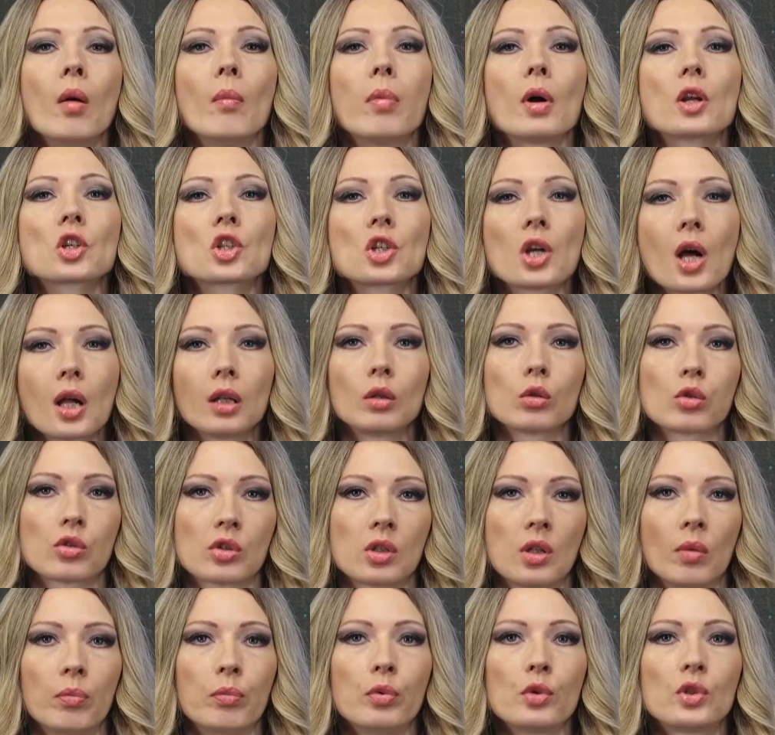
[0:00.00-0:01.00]

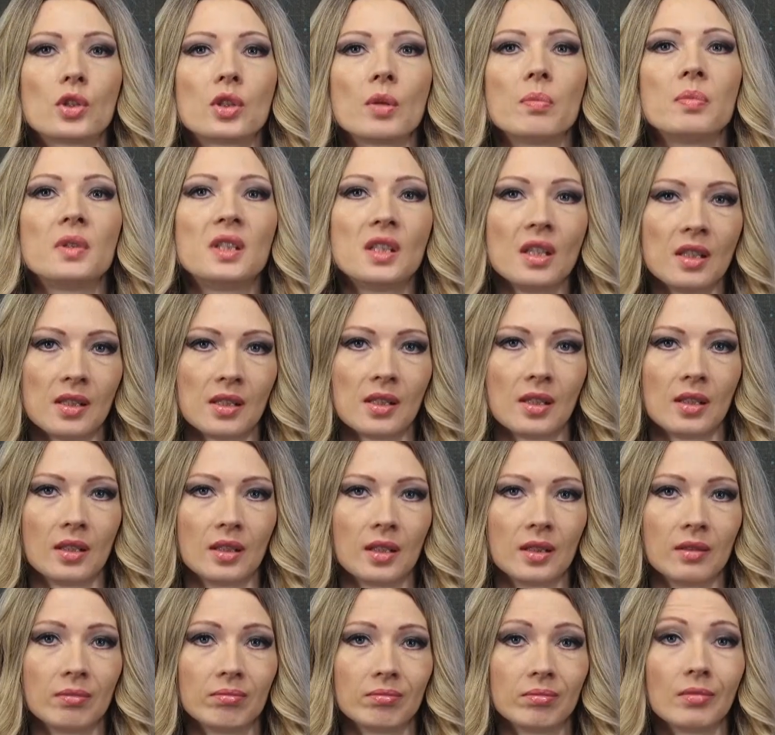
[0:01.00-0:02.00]
Пожалуйста, будьте
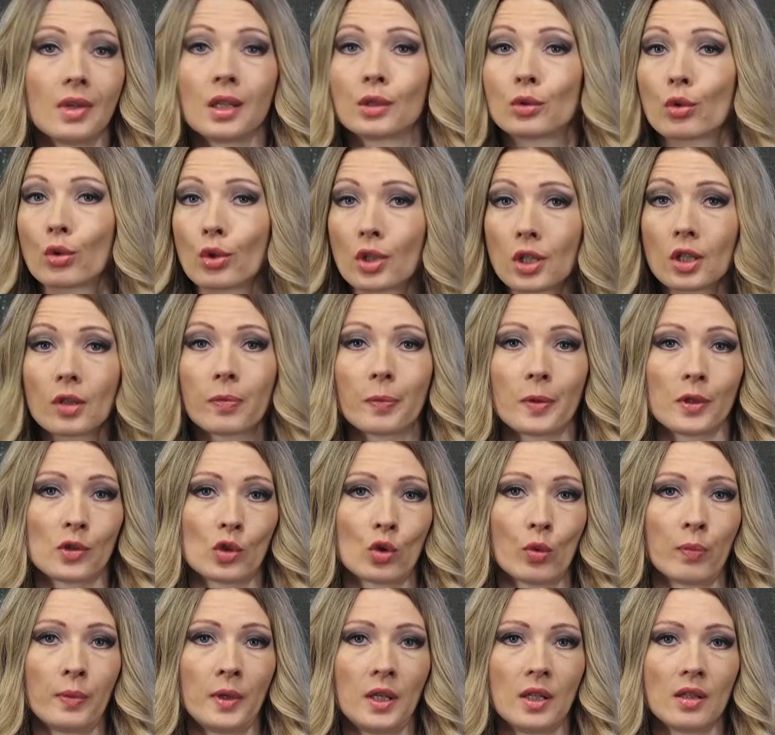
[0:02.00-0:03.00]
бдительны. О других
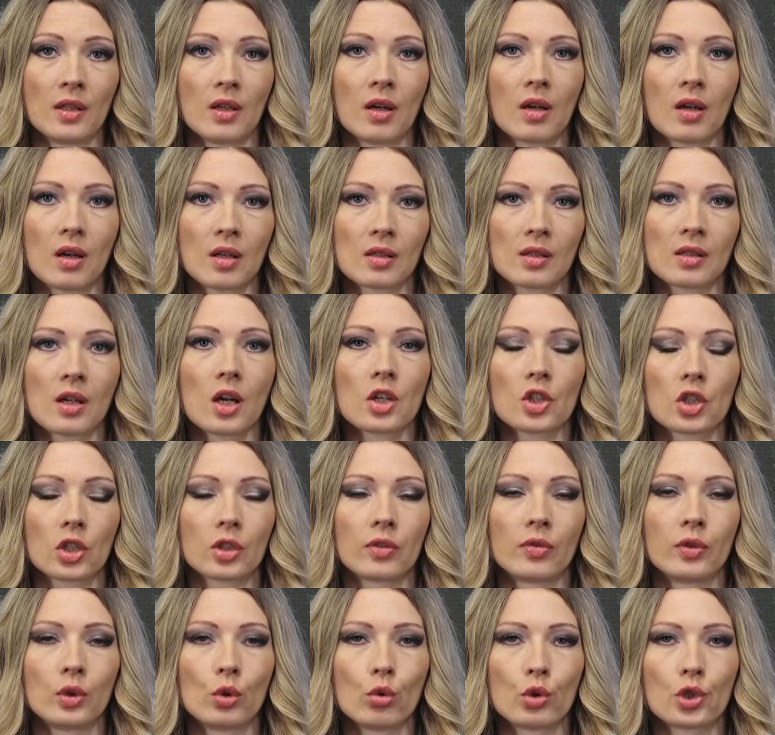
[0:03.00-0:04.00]
преступлениях
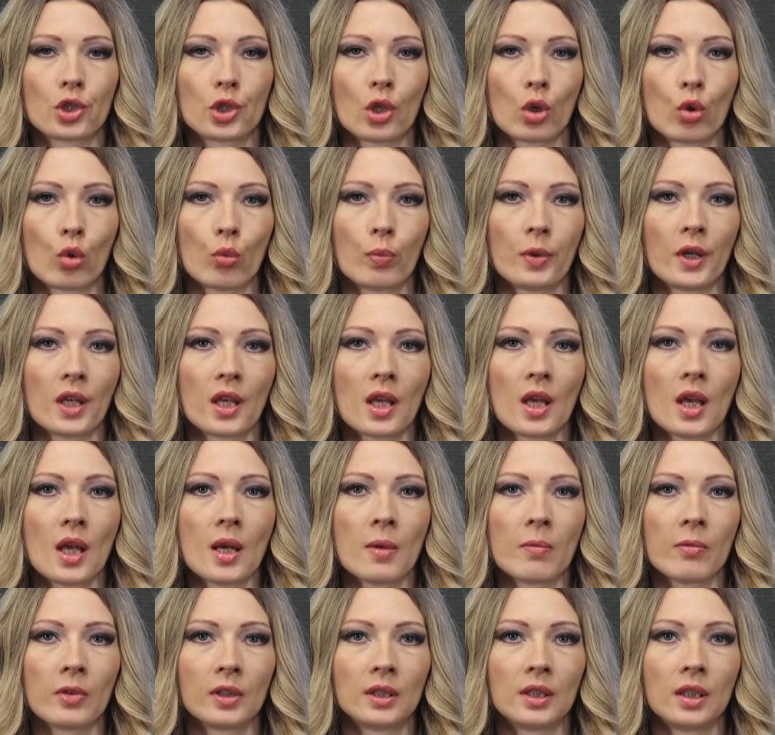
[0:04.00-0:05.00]
расскажет ведущая рубрики
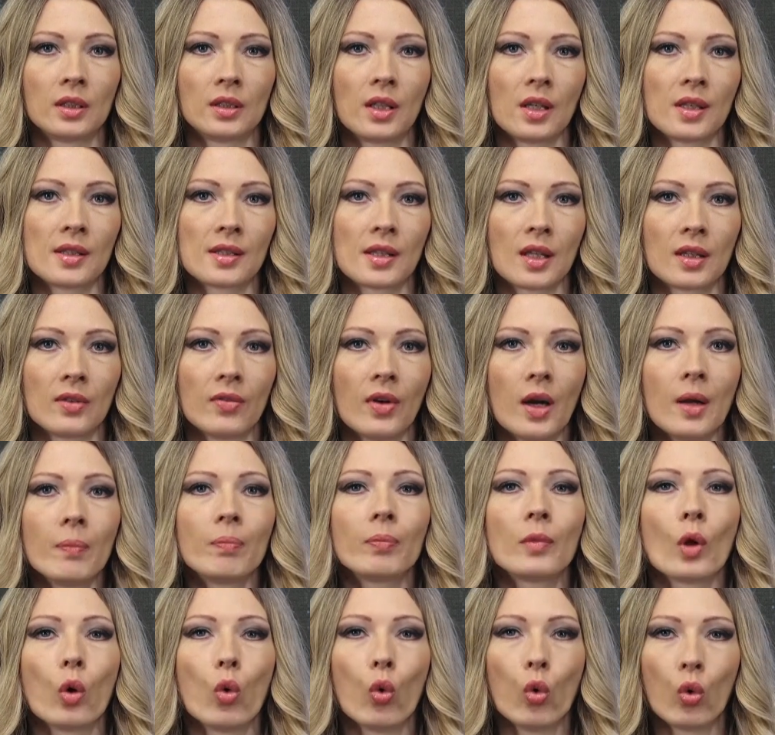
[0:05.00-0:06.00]
МВД-32
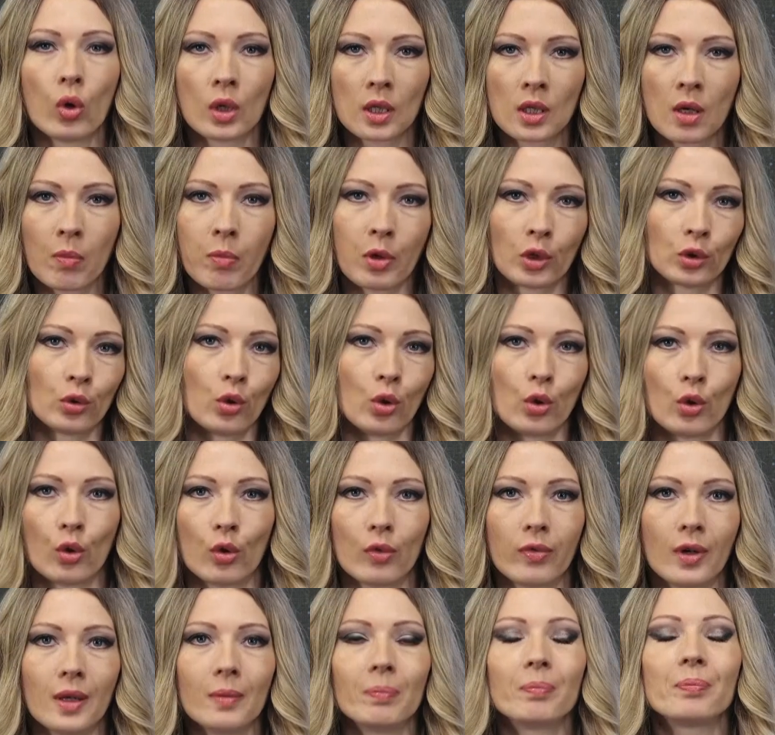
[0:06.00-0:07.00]
Ольга
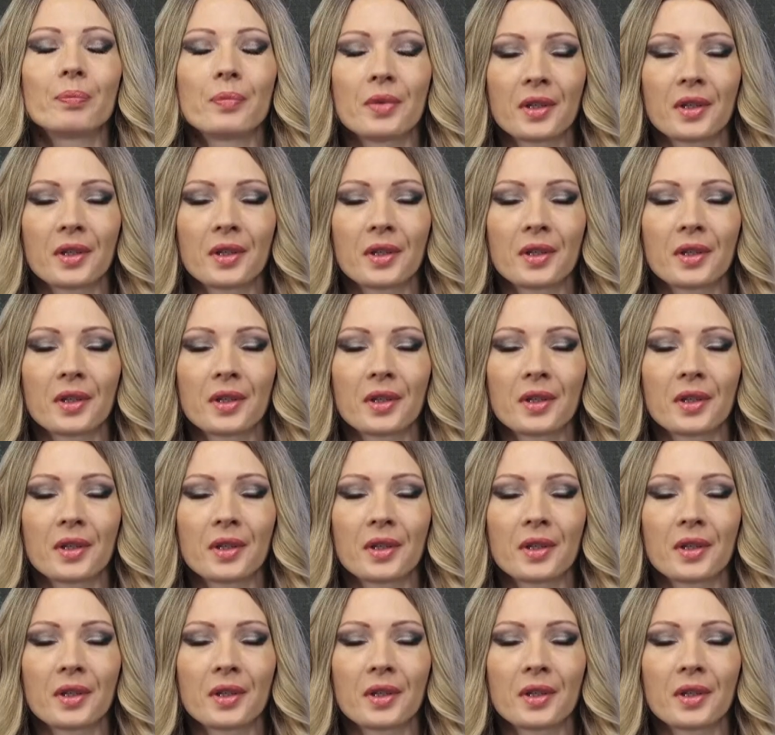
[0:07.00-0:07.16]
Бартулева.